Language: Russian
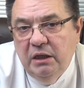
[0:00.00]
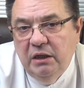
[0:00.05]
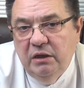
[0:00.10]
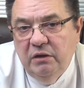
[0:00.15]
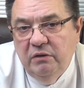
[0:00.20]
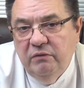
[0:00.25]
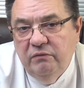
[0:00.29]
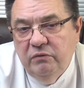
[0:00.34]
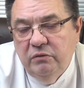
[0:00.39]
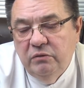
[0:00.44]

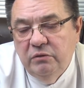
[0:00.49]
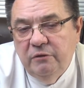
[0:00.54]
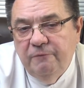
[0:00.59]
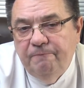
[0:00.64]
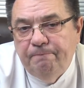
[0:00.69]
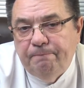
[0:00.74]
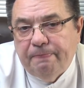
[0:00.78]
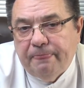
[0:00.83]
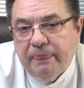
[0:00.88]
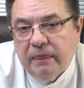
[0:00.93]
Вот.
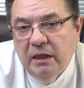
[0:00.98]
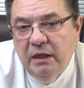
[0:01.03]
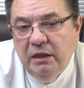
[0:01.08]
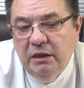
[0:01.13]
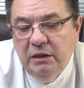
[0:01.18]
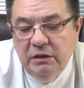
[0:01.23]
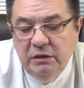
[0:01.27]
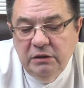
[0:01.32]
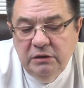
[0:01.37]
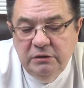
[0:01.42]

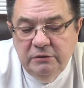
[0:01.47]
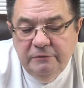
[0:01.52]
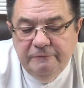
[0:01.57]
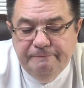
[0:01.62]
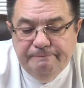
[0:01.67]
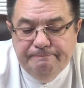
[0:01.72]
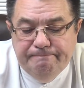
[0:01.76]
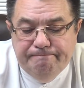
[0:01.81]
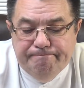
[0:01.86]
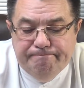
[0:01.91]

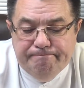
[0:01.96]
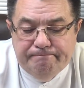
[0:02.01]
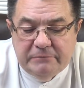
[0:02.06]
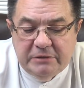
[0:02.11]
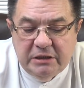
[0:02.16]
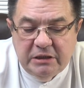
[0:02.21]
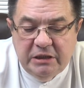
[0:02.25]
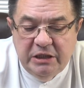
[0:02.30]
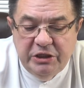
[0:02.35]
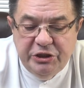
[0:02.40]
Эм,
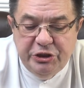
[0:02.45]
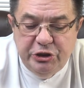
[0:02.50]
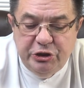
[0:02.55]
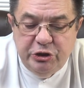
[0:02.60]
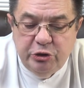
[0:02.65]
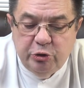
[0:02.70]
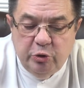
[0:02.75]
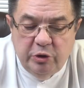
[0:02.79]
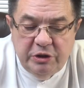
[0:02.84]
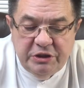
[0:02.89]
такая же
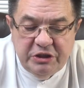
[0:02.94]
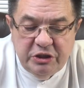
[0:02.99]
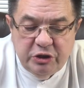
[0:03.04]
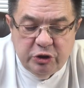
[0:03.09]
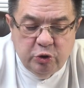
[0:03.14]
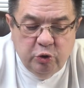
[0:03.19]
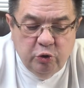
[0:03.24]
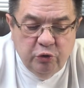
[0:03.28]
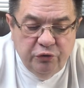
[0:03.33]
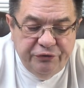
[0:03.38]
ситуация
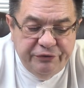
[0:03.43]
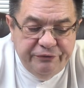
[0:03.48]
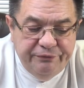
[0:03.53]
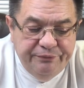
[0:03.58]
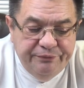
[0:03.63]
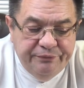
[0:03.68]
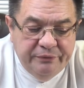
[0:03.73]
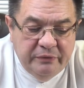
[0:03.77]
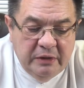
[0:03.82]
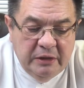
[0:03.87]
с кофе.
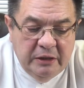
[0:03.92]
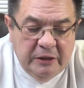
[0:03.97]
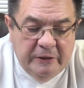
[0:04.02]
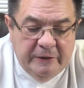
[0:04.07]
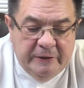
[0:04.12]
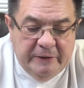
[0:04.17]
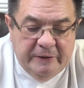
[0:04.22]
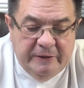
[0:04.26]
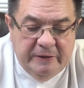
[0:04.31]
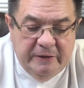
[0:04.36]

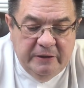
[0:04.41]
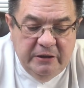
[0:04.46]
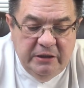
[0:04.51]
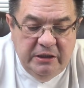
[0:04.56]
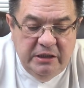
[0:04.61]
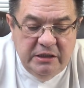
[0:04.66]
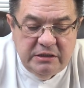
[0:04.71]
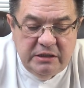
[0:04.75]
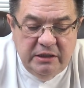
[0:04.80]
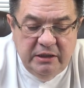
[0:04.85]
Э,
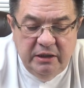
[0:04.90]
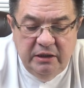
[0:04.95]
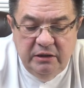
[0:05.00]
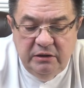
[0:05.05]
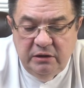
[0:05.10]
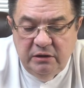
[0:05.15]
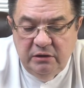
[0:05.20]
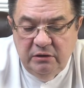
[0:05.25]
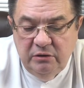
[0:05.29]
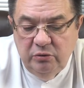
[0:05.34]
если
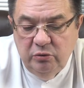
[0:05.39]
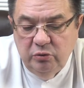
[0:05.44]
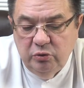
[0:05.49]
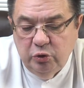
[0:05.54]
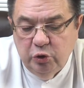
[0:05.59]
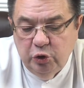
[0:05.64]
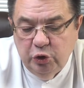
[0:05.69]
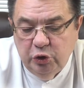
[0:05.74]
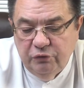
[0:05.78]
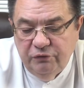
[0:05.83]
это ну,
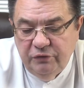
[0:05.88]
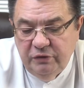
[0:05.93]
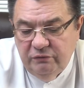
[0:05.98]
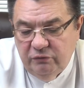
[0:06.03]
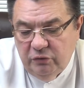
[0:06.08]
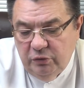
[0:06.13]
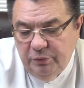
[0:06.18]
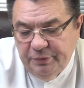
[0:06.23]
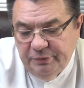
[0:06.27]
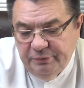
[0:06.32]
то, что в
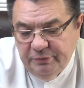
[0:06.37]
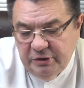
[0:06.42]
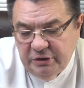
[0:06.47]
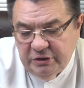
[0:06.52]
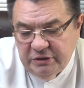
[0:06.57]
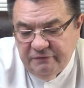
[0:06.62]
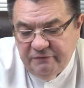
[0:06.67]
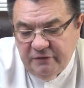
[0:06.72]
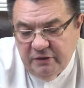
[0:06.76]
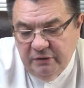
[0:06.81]
Европе мы
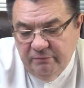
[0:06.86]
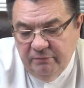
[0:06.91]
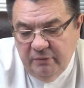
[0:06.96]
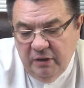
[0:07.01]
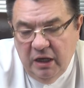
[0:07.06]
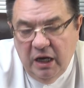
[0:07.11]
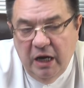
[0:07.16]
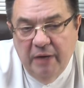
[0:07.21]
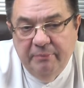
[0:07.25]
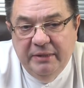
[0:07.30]
называем
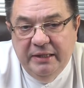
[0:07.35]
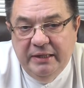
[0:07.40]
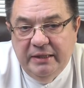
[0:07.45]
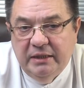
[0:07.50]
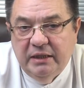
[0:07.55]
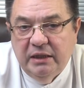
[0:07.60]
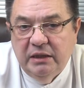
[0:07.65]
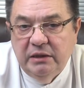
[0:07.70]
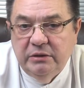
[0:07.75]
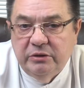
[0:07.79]

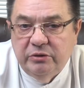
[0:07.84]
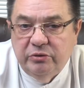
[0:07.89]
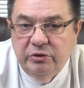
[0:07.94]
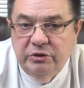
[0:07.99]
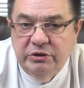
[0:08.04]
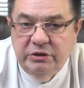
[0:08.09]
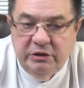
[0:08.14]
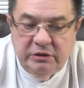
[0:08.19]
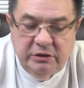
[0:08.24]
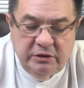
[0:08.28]
американо, то
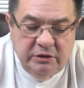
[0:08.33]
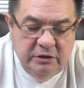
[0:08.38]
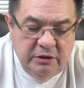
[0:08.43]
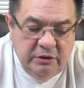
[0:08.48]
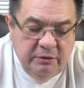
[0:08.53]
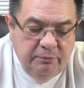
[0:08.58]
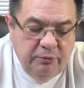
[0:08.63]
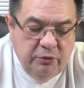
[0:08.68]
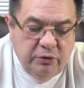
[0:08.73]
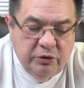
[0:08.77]
есть это
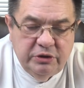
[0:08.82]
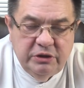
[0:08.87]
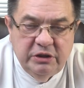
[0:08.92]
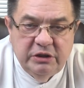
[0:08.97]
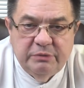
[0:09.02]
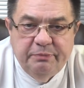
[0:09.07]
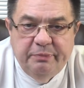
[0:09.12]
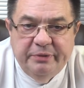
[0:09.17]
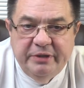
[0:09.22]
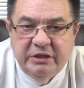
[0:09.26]
порция
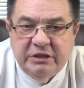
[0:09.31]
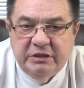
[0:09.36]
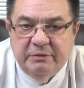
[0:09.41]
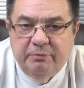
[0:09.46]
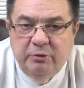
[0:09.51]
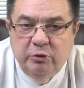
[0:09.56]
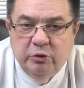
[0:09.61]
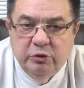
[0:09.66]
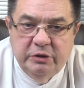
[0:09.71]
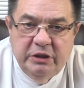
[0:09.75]
эспрессо
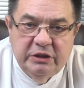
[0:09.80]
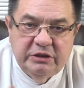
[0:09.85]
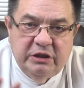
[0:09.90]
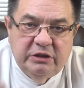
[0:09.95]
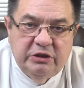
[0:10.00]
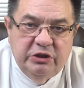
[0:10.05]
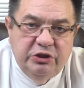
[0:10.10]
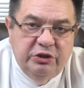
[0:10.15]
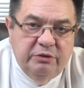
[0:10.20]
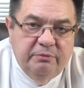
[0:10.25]
плюс
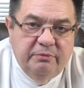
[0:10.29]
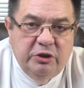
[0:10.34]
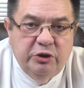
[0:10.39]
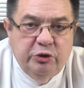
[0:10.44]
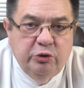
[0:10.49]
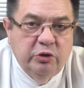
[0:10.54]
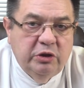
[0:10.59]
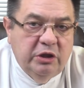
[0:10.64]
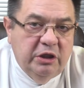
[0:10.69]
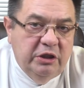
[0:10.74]
достаточно
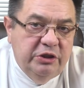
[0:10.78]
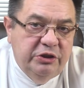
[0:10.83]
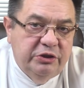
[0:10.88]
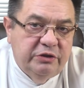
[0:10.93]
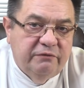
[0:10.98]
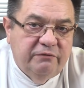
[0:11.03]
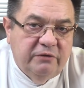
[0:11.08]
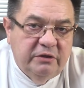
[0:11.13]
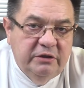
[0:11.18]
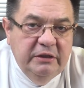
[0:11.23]
большое
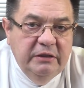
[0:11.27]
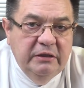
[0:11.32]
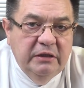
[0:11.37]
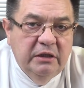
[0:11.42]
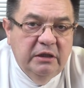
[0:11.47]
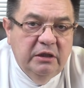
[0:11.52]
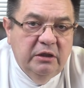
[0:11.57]
количество воды,